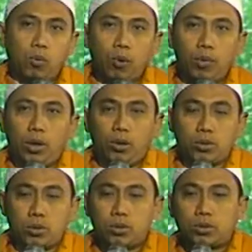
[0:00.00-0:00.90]
wabil
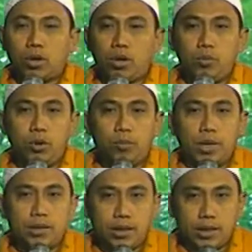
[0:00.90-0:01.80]
khusus sahibul
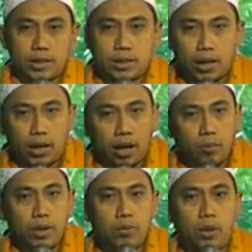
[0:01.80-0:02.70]
majlis Al
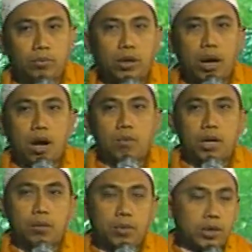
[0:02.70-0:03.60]
Habib
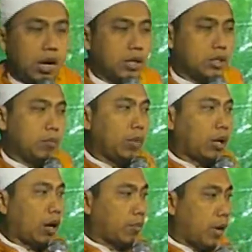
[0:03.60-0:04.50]
Abdurrahman bin Hashim
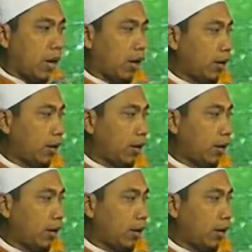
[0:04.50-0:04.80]
Barakbah